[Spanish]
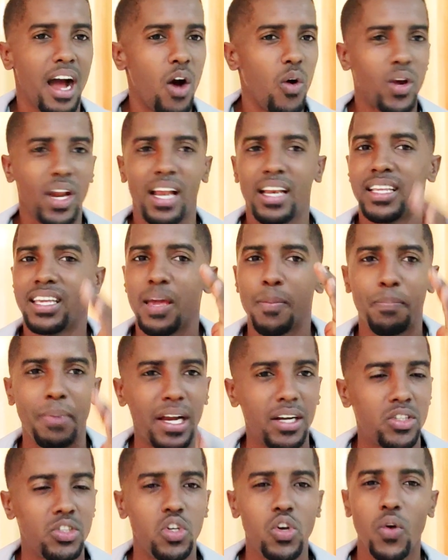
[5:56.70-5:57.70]
Ahora el que
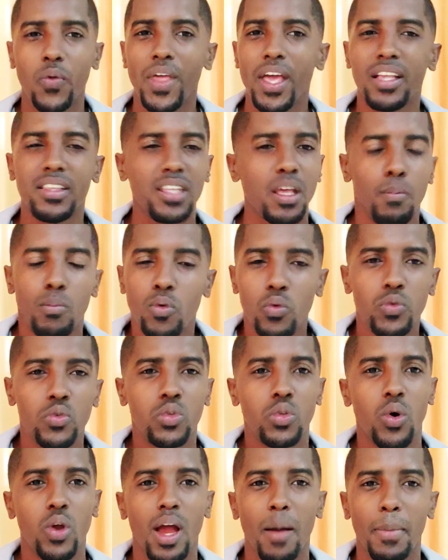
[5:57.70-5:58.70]
partió de este
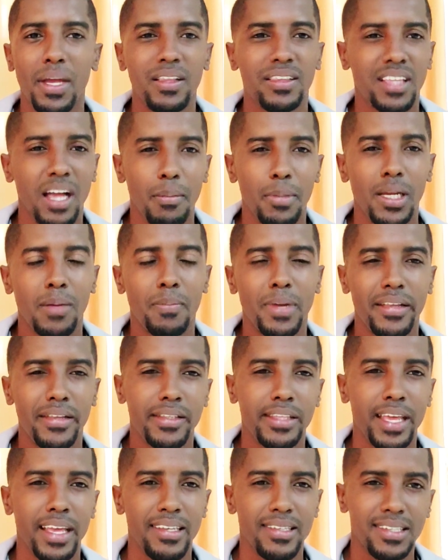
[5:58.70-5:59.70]
mundo
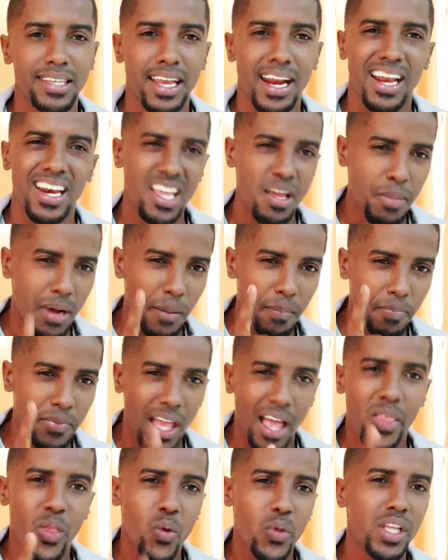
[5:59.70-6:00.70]
lamentablemente será
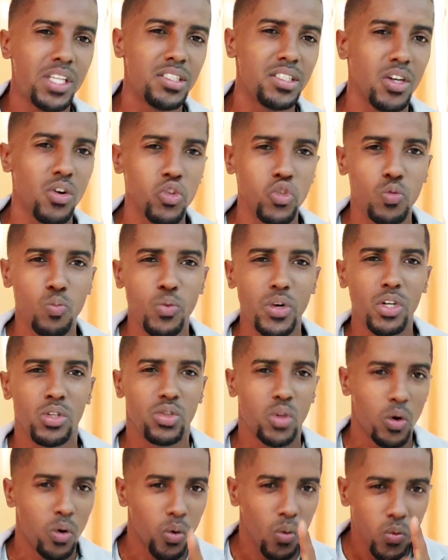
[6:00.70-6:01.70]
levantado de entre los
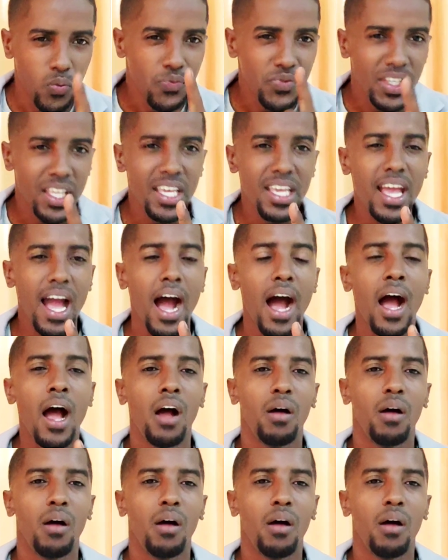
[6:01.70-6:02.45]
muertos un día